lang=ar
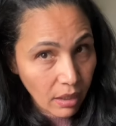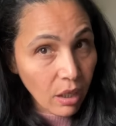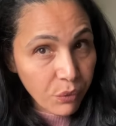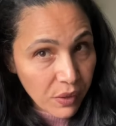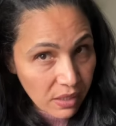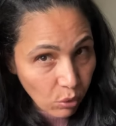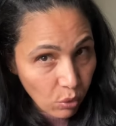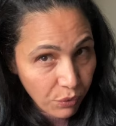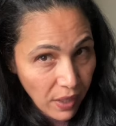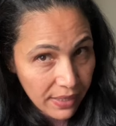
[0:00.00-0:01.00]
الفسق
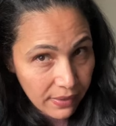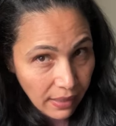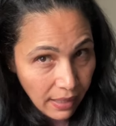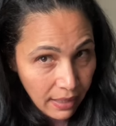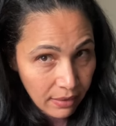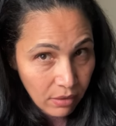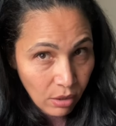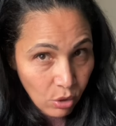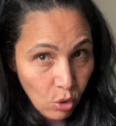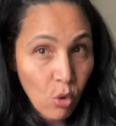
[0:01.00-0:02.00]
والفساد
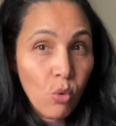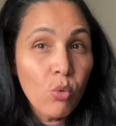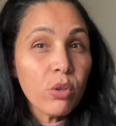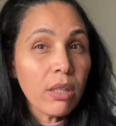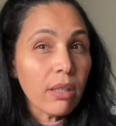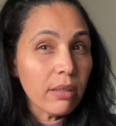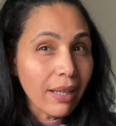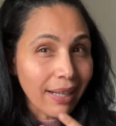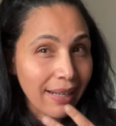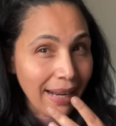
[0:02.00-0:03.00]

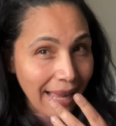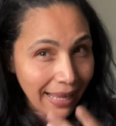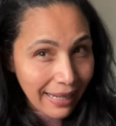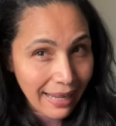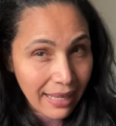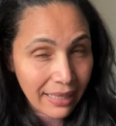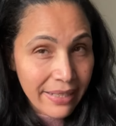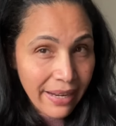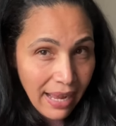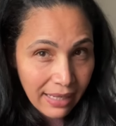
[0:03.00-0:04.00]
وتتهضر على الاخلاق
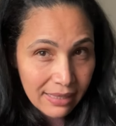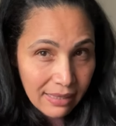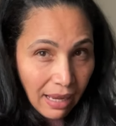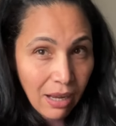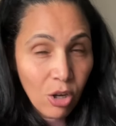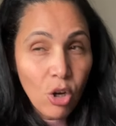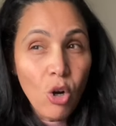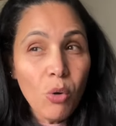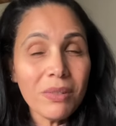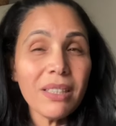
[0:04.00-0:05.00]
الناقصه
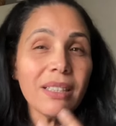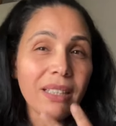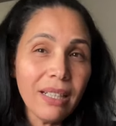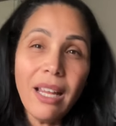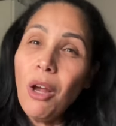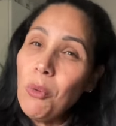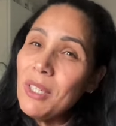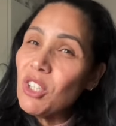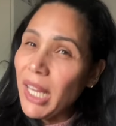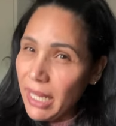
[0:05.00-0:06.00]
وتتهضر على
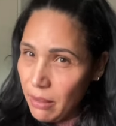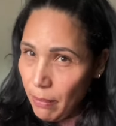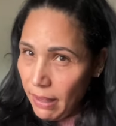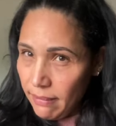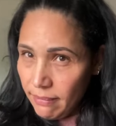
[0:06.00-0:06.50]
حوايج خايبه